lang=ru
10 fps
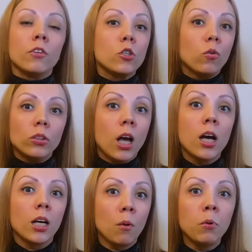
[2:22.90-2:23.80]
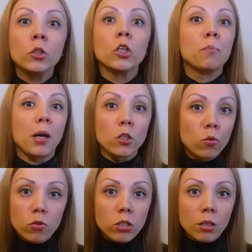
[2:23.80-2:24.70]
Ведь он работает
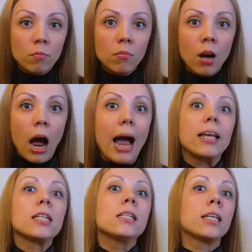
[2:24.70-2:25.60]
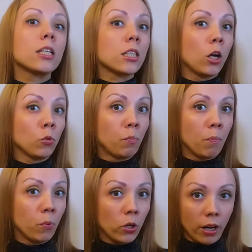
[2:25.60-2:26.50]
продюсером, а если я стану
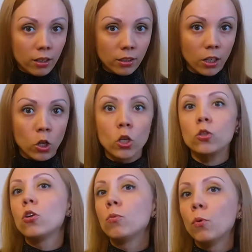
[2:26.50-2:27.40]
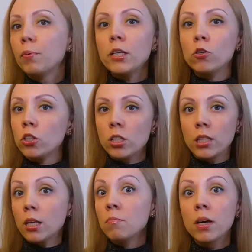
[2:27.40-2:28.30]
популярной, то ему придется
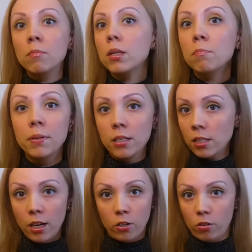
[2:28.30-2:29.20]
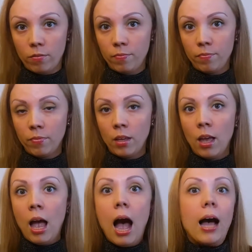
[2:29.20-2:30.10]
стать моим импресарио.
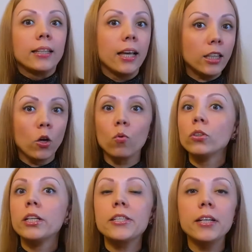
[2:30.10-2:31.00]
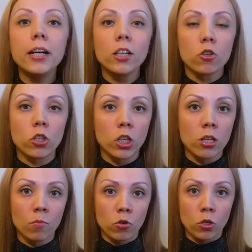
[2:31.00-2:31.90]
А на это он категорически
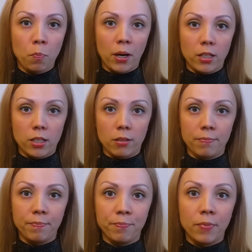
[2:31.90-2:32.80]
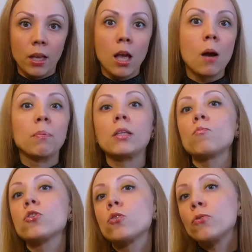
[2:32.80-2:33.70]
не может пойти,
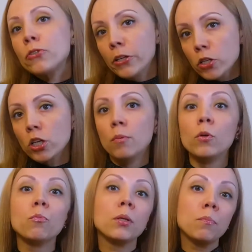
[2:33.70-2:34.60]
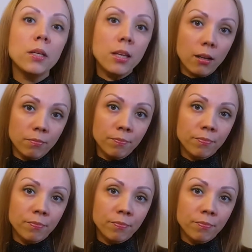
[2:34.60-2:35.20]
потому что он слишком любит меня